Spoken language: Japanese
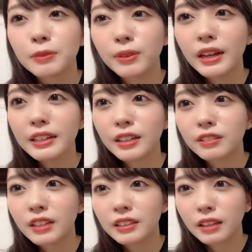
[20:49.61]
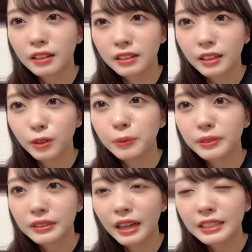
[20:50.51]
ブライダルだったっけと
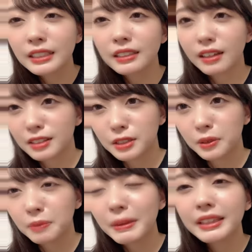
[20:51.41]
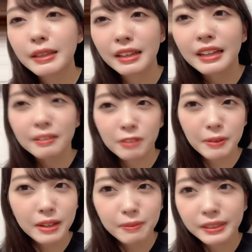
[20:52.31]
思って焦ったんですよ待ってや
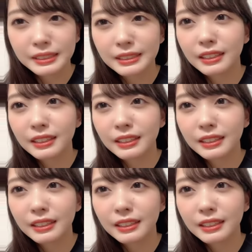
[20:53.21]
ばい間違